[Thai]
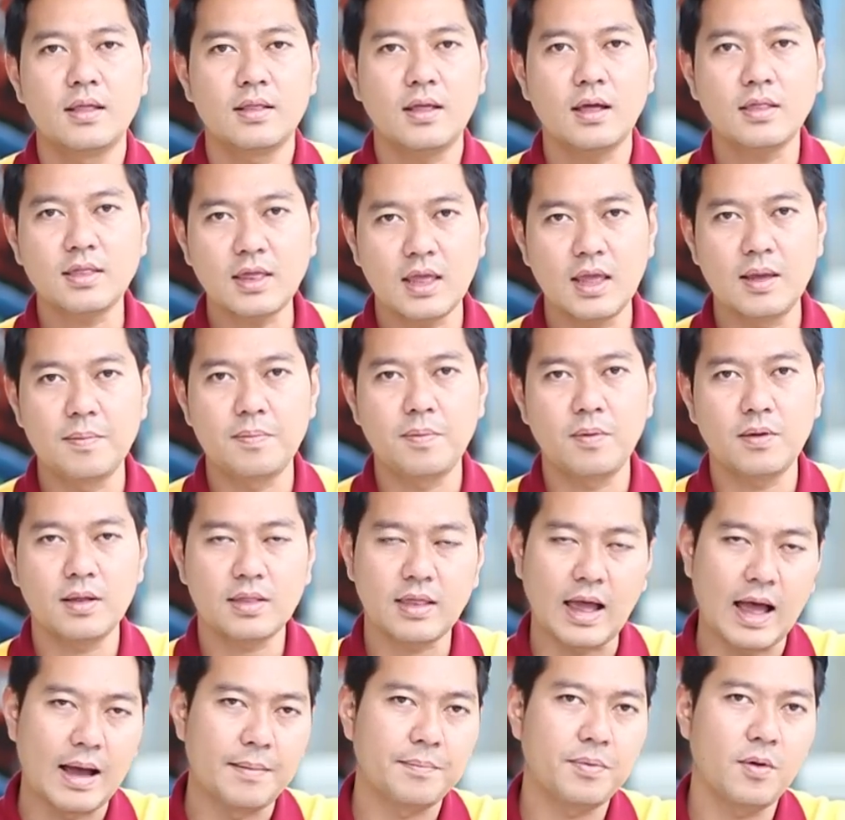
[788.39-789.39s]
ถ้า
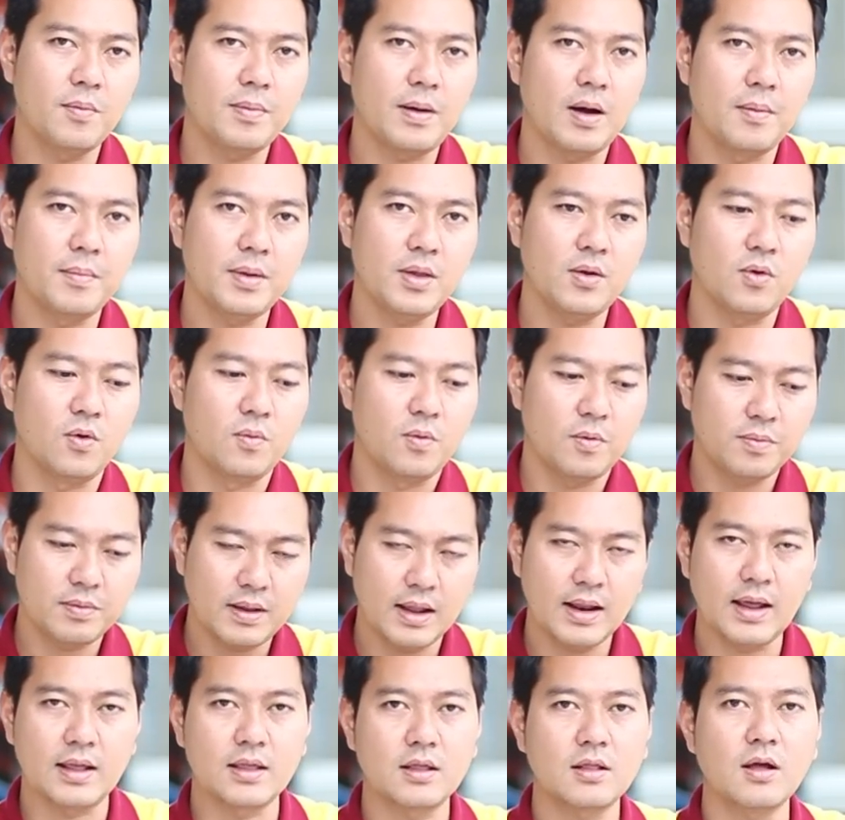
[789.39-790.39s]
4 3ปุ๊บ เอาไม่อยู่ปุ๊บ
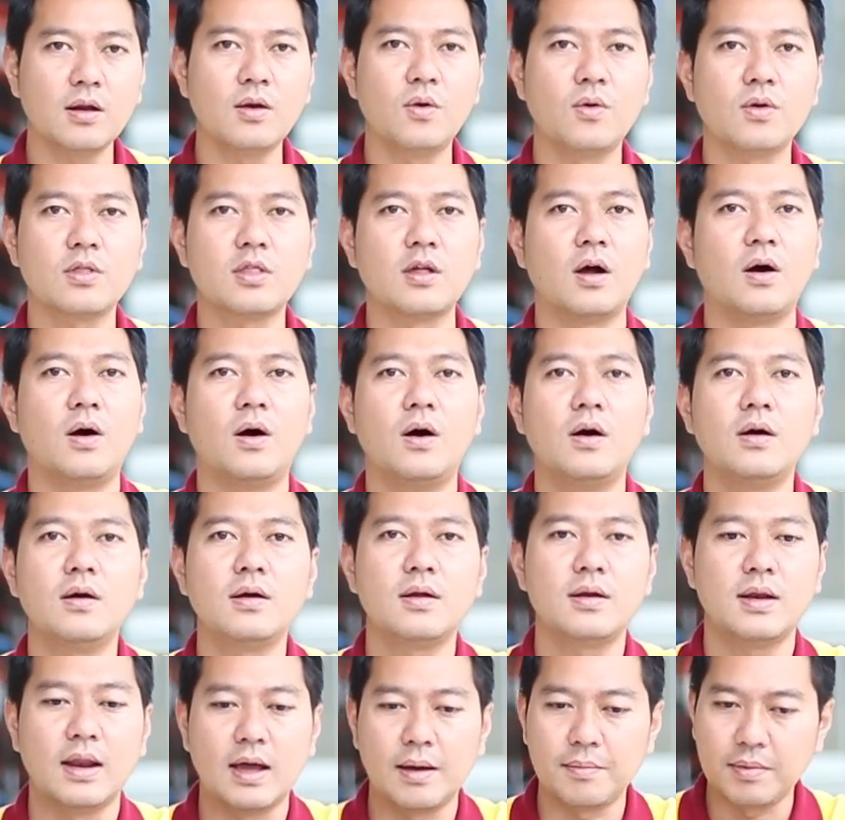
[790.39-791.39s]
ท่านอาจจะต้องลง
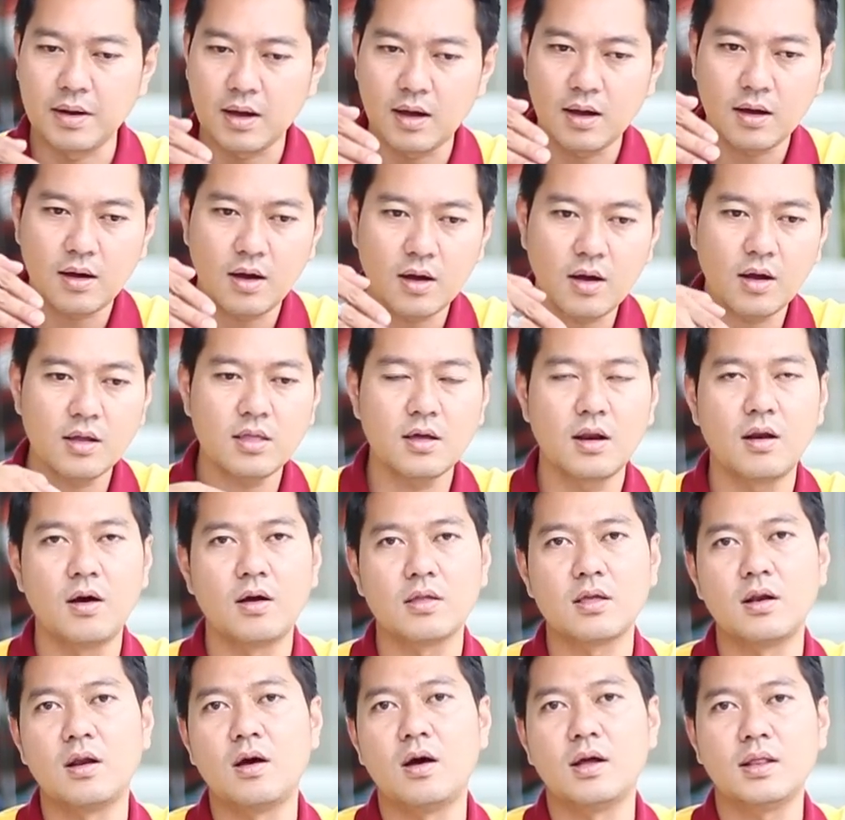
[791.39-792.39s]
2นะครับ แล้วก็ค่อยๆชะลอ
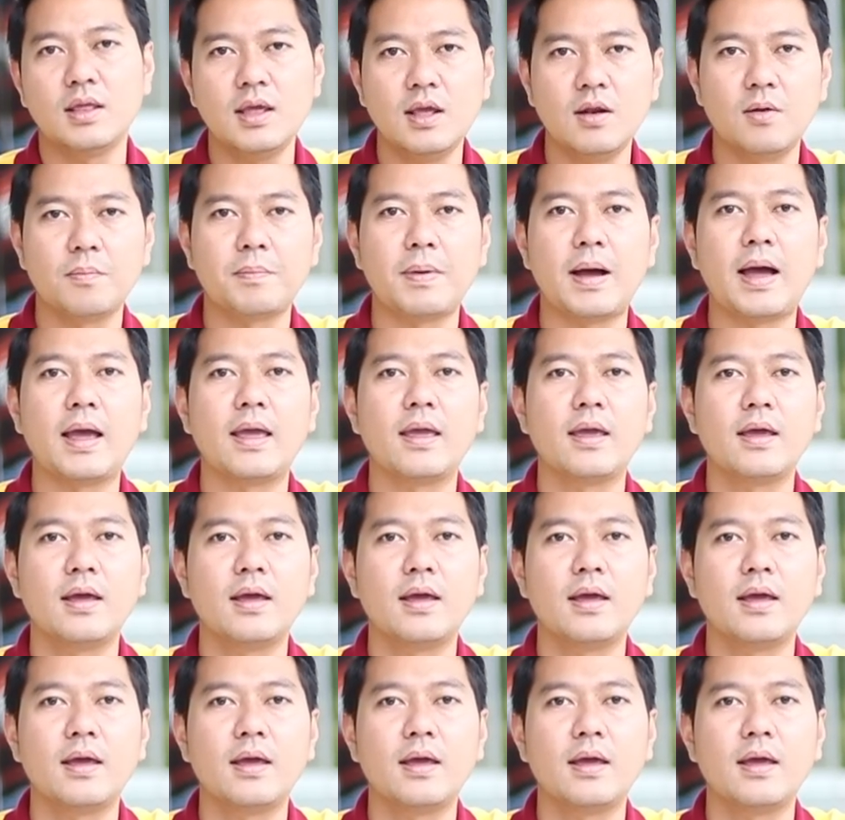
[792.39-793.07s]
ชะลอที่ลงไป